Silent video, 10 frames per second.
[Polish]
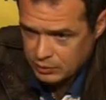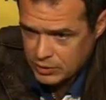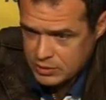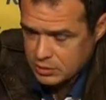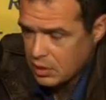
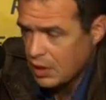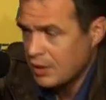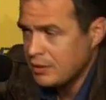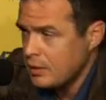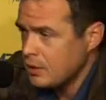Między... Tak.
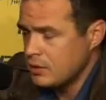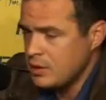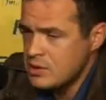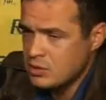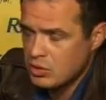Nie, nie
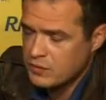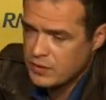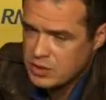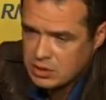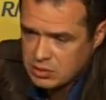jest to
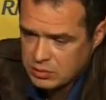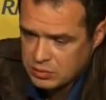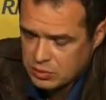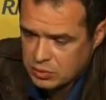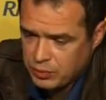rozważany
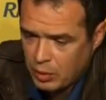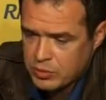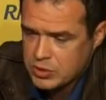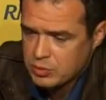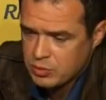pomysł.